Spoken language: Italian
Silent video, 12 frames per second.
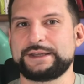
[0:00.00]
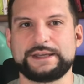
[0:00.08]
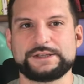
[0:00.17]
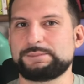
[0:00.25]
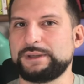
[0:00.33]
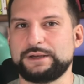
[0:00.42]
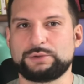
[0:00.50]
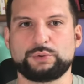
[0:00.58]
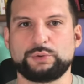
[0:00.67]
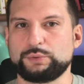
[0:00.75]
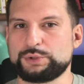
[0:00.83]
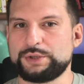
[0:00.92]
chi è
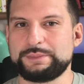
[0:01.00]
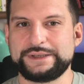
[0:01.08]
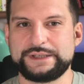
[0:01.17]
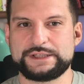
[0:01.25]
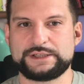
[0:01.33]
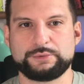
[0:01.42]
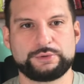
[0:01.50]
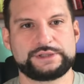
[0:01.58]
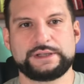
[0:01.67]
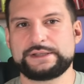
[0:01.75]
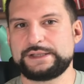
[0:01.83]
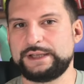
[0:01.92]
esperto conosce benissimo
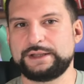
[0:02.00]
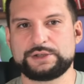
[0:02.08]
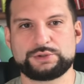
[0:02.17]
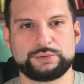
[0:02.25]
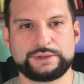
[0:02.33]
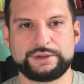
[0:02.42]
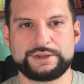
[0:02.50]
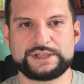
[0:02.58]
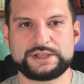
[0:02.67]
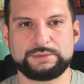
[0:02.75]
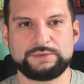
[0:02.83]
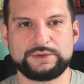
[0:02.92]
questa azienda, ci sono
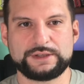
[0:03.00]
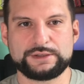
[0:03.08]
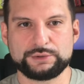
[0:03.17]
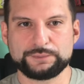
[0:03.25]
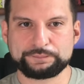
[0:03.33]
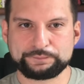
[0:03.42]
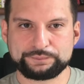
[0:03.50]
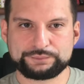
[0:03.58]
tantissimi video